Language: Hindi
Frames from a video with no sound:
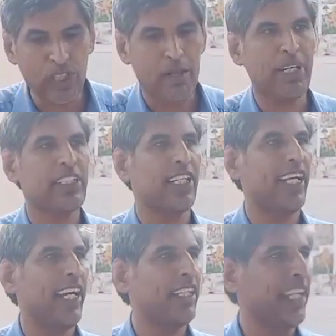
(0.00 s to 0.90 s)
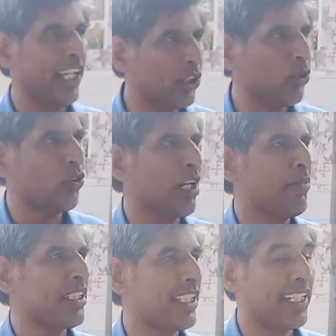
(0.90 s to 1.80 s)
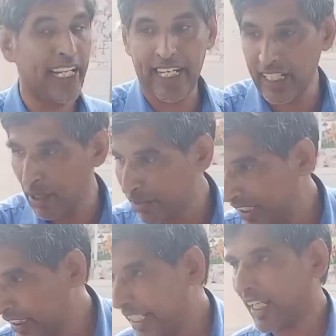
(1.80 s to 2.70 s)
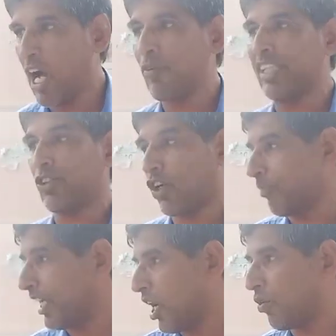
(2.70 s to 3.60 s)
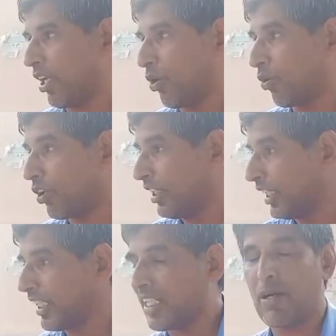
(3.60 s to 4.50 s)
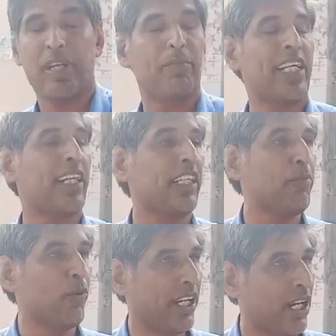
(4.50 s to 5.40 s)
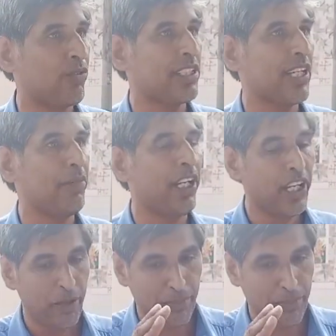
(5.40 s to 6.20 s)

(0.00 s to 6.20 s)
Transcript: उनका मकसद है यही तो उनका मकसद है लेकिन हमने इसलिए गांव के चौक में गांव के लोगों को इनके सामने बात रखी पूरे गांव के सामने